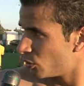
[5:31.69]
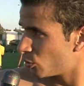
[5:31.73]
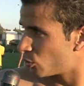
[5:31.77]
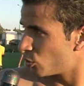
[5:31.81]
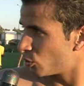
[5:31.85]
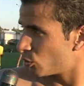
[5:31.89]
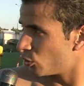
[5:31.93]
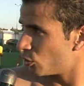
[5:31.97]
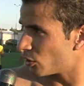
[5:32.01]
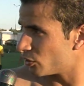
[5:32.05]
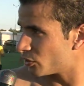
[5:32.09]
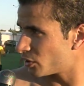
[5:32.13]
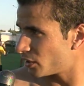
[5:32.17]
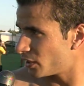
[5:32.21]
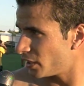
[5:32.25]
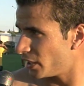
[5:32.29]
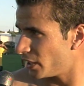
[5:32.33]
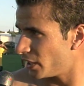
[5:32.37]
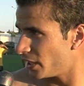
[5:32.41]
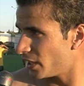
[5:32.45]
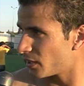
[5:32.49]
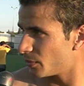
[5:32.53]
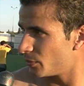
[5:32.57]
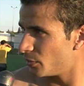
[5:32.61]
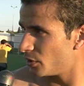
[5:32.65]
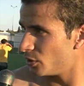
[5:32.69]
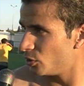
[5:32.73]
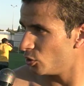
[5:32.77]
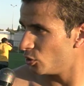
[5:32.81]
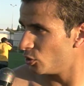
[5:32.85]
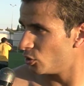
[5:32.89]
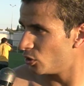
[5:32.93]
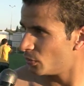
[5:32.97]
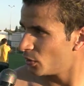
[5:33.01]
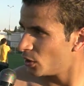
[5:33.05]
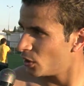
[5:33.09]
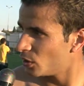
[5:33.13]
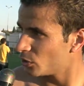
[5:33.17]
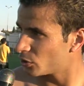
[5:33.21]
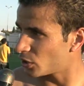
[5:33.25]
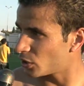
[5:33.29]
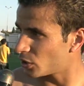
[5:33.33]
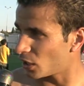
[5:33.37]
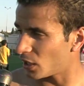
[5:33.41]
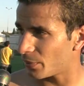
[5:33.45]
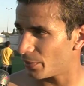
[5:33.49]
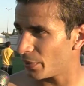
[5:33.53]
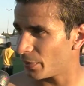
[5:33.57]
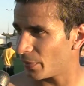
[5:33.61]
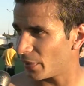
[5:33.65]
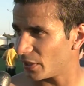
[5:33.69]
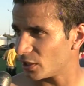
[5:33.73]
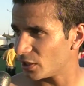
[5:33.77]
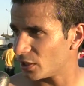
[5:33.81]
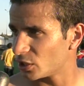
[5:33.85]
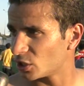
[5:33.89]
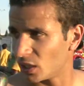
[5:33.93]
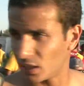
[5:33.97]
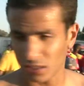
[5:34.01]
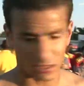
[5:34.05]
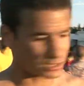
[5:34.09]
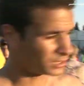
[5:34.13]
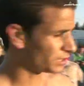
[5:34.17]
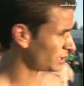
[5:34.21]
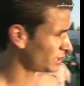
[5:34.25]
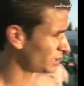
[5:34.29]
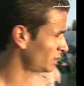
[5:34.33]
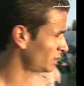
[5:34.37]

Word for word: نكونوا كونسنتري اكثر من اليوم ان شاء الله ربي معنا ان شاء الله